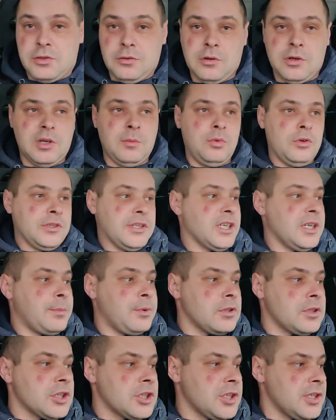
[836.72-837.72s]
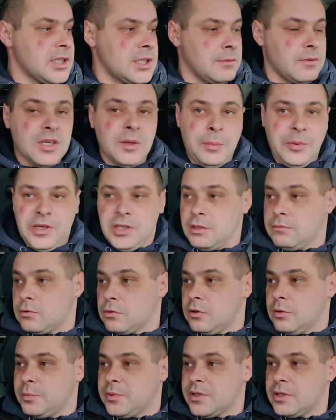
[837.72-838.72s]
все «Работа и путешествие по
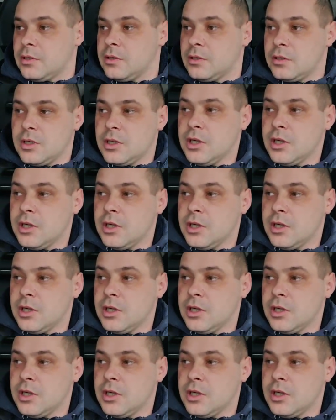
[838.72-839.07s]
Европе»